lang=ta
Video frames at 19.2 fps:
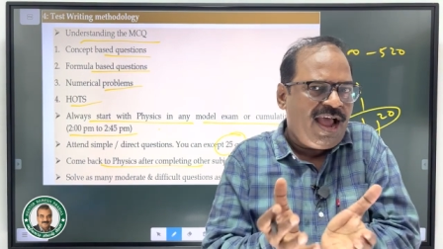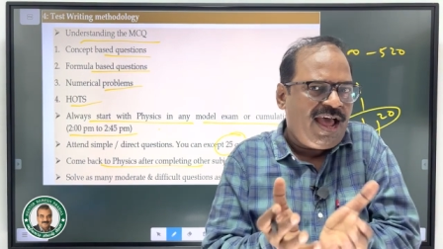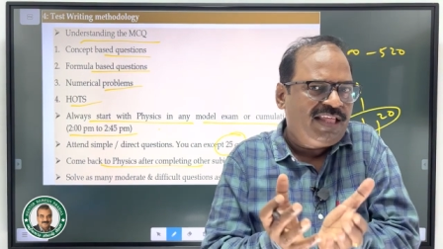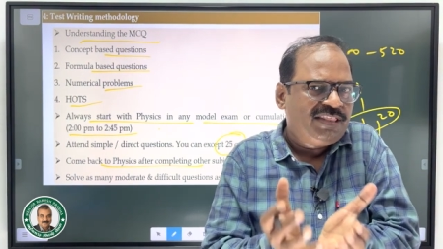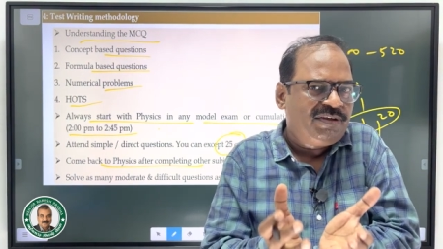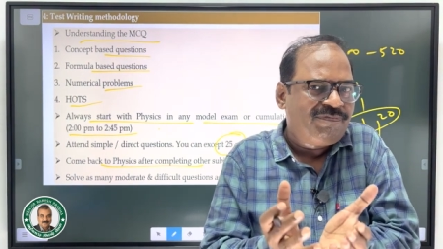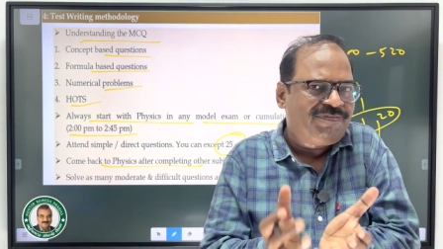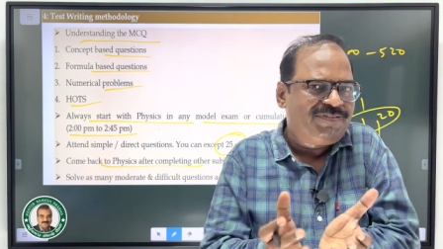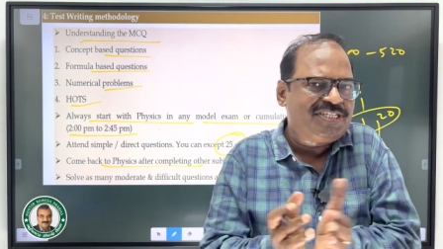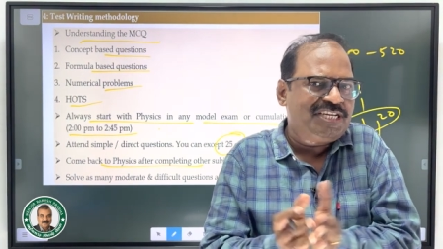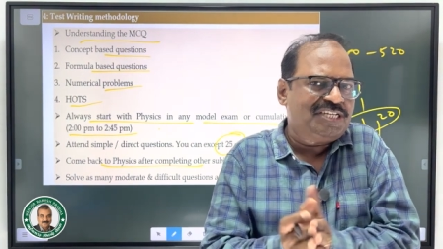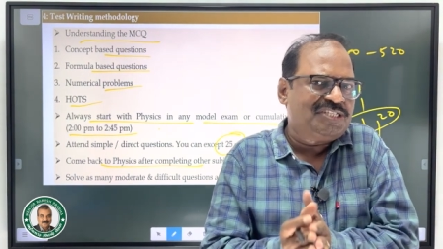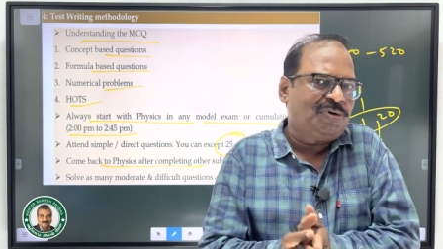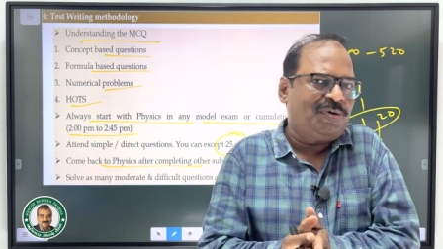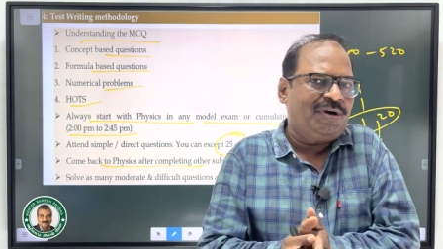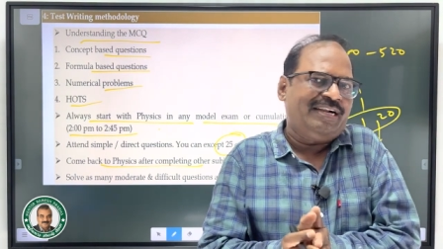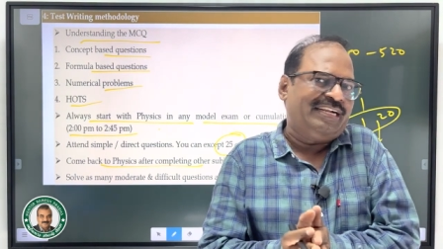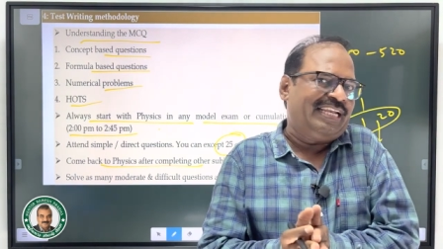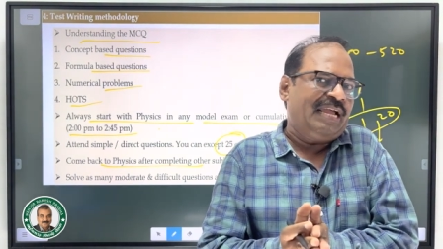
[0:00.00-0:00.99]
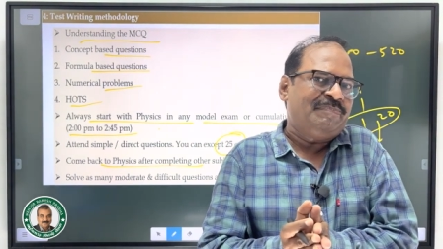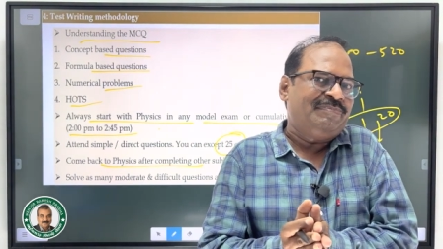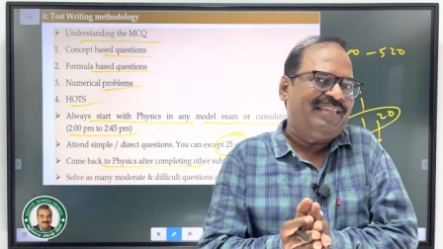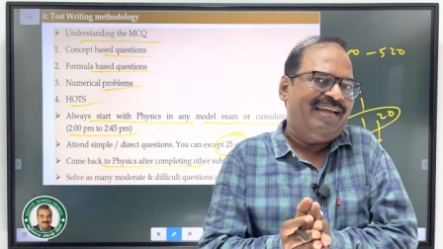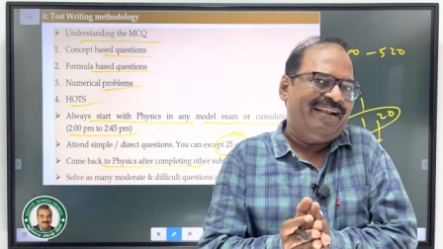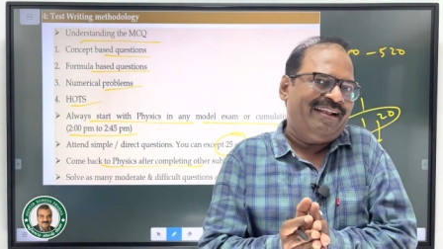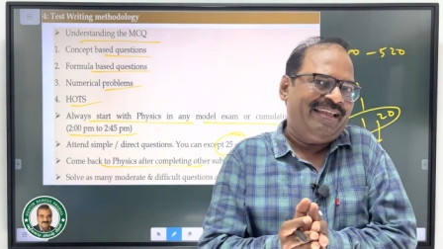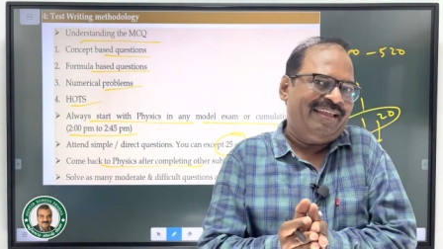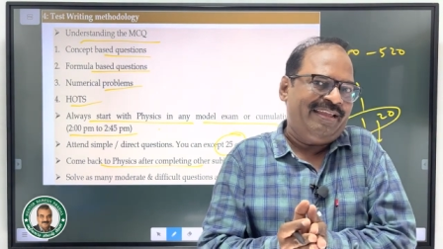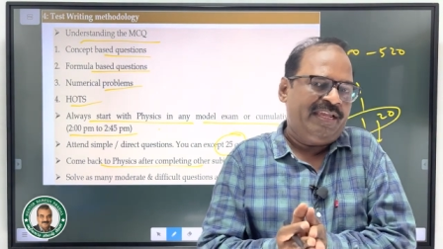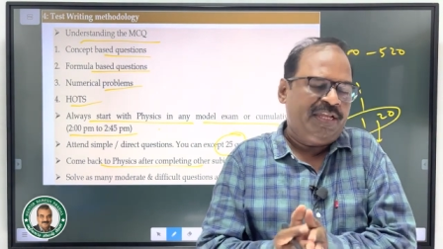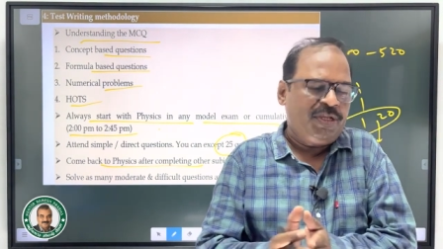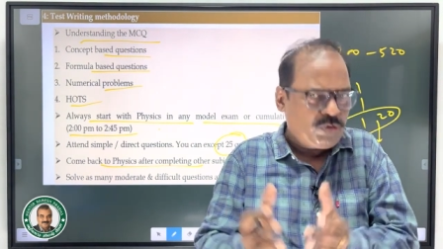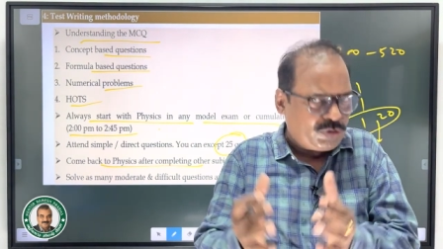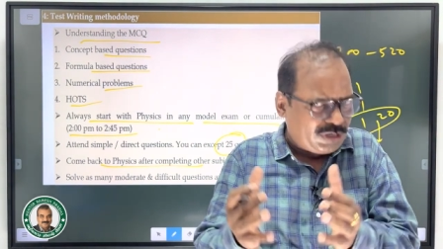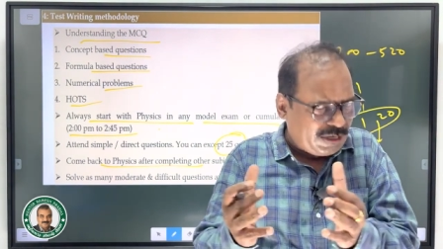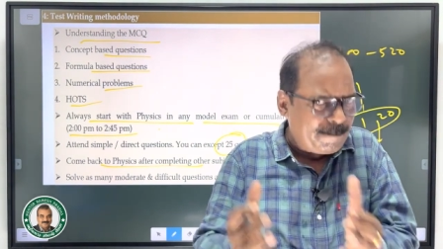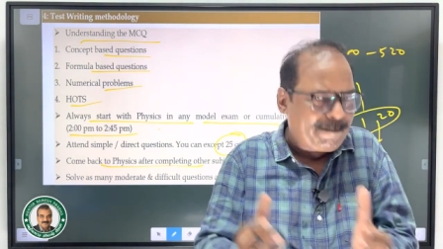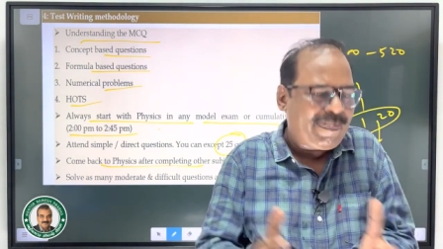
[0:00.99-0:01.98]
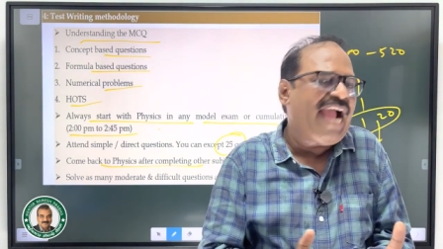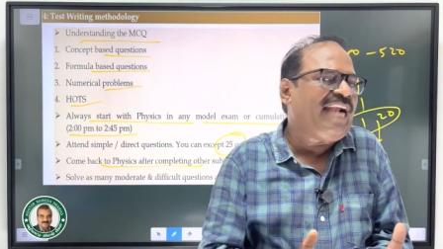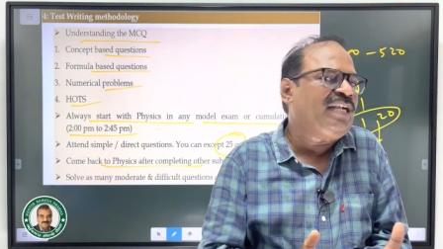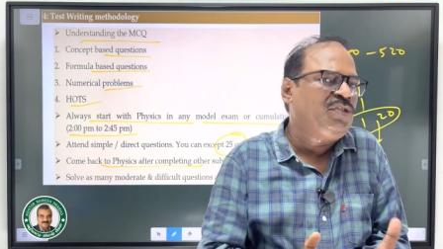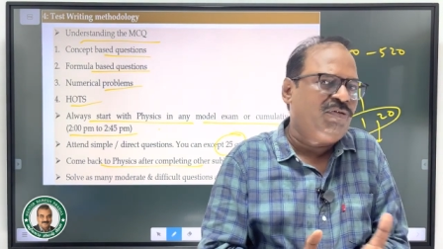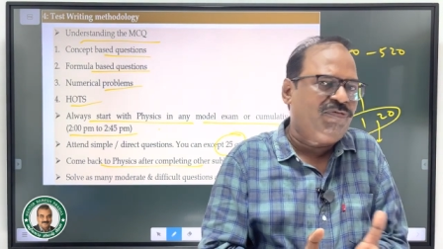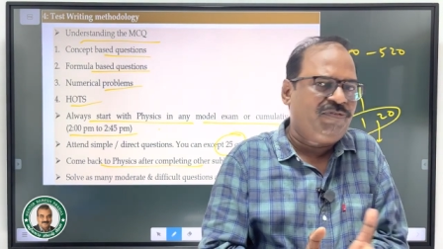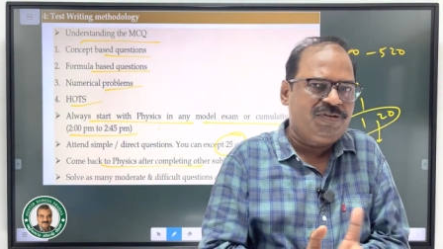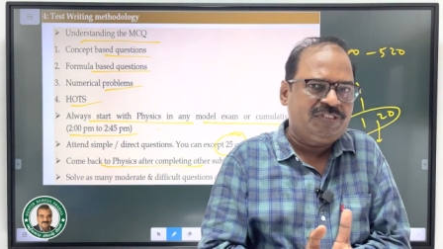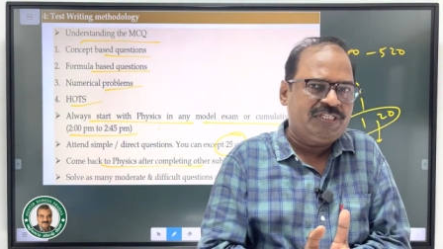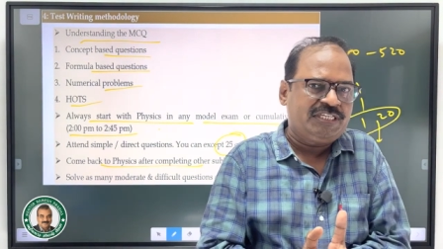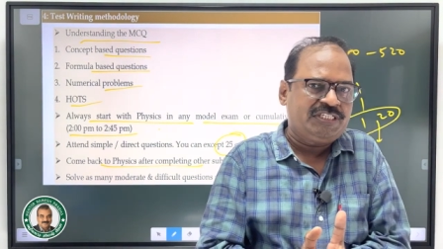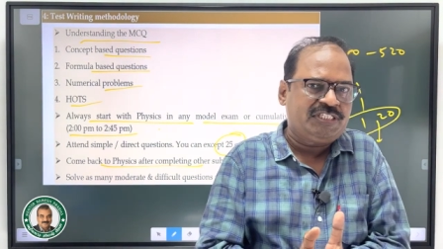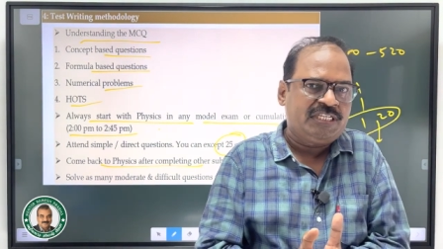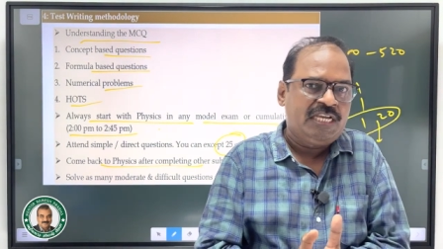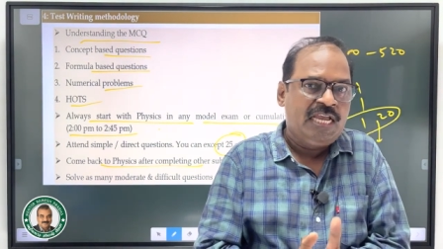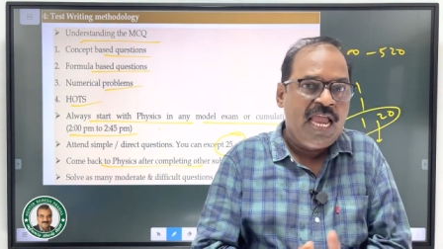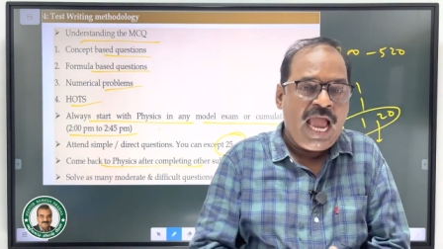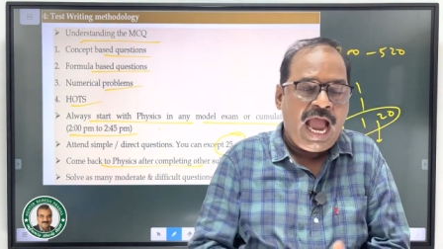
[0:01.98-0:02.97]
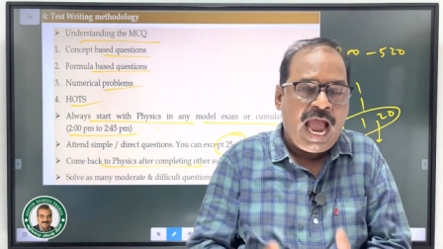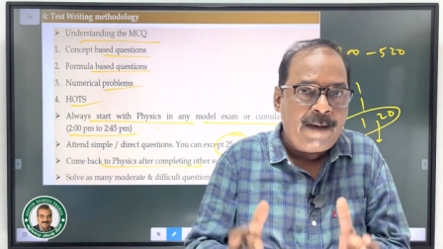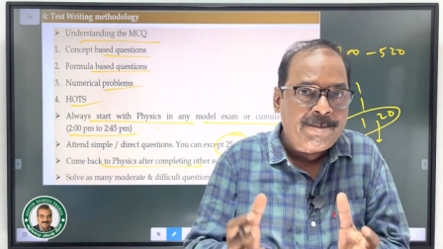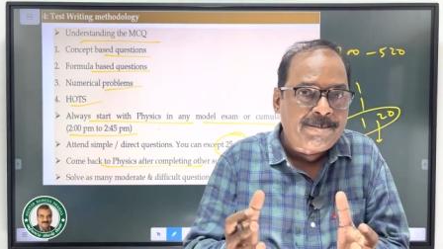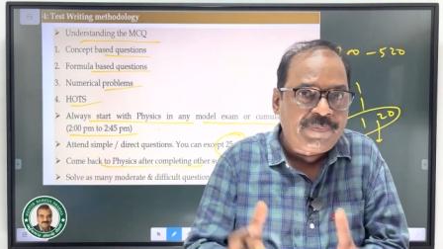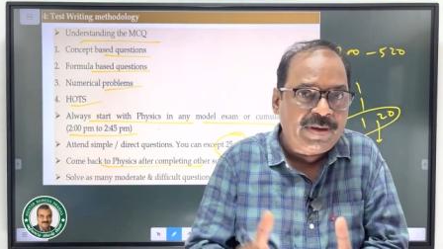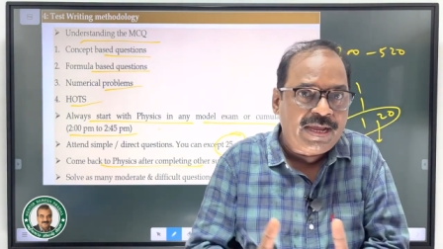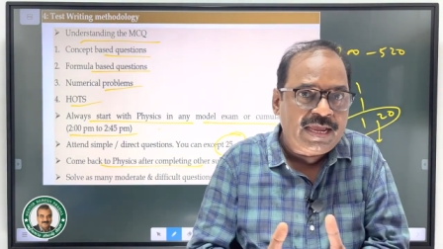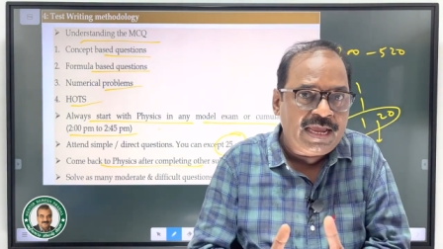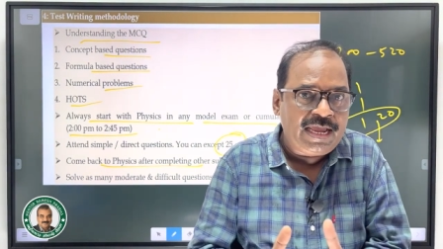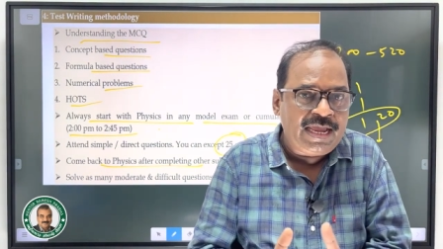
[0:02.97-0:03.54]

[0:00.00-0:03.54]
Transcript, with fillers: அது ஃபிசிக்ஸோட டைம் தானே யூ கம் பேக் டு ஃபிசிக்ஸ் அப்போ